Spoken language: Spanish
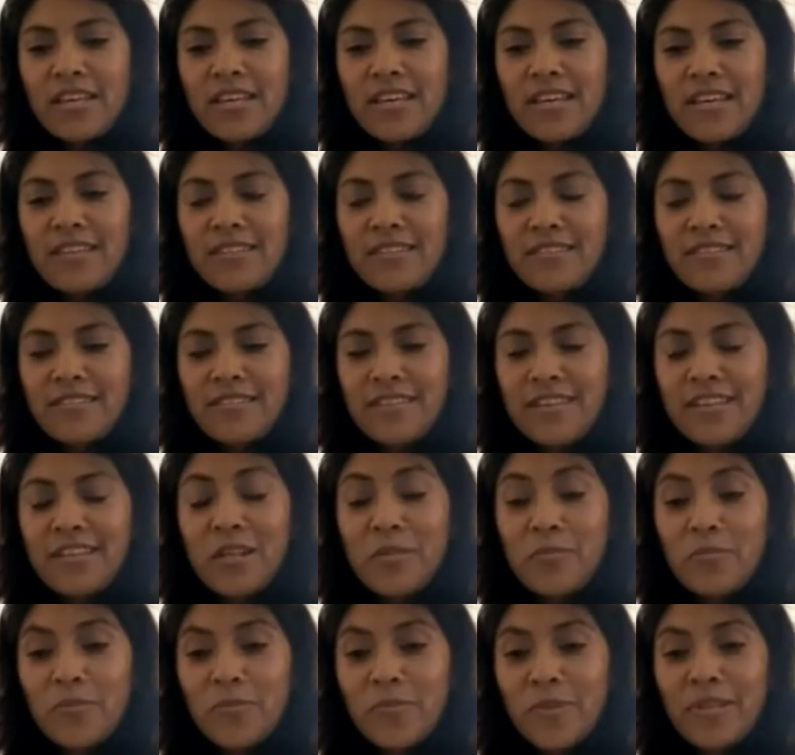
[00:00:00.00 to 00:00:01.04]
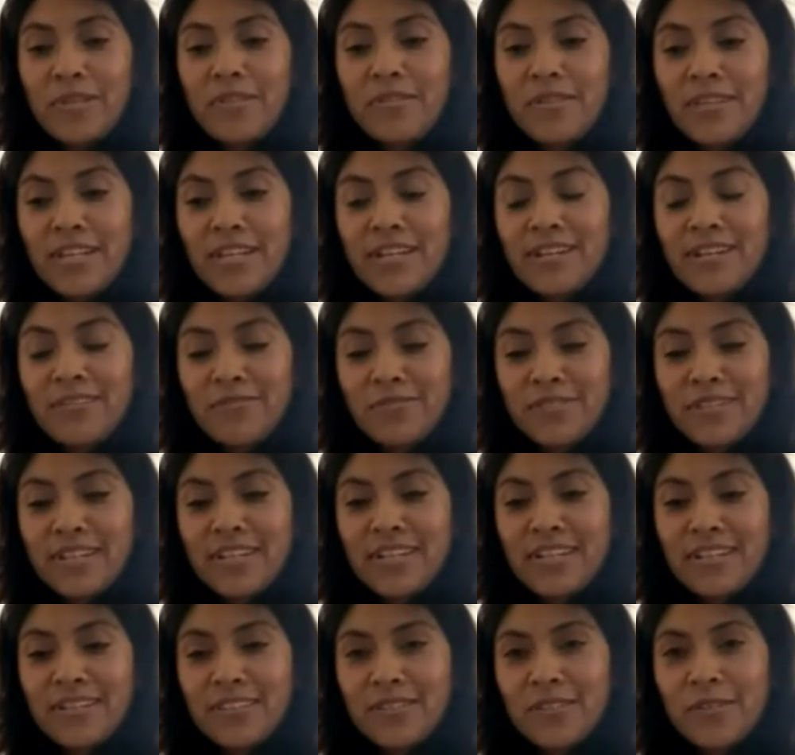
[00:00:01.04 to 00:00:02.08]
Este, en el momento de la
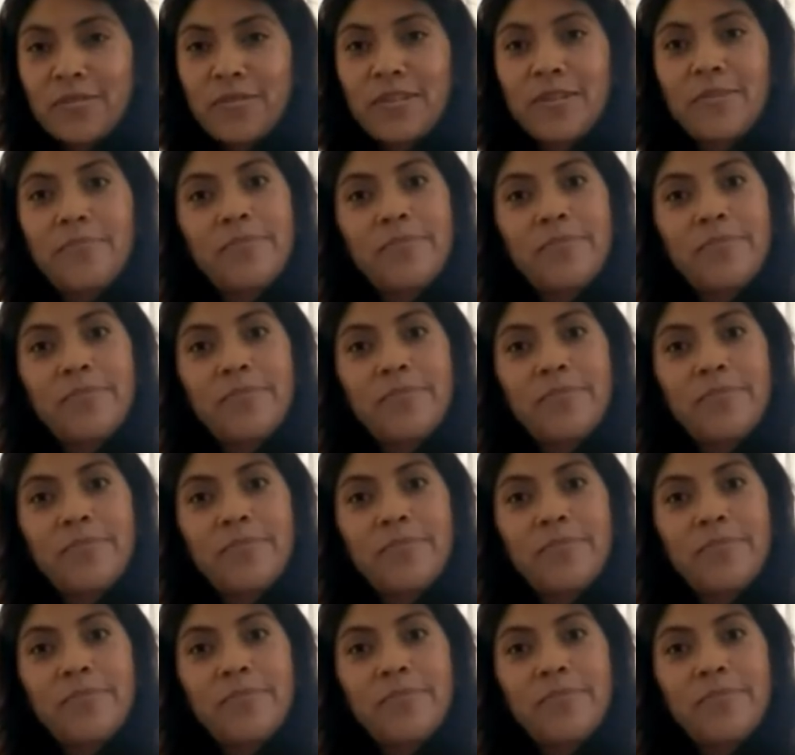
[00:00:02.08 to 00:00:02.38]
consagración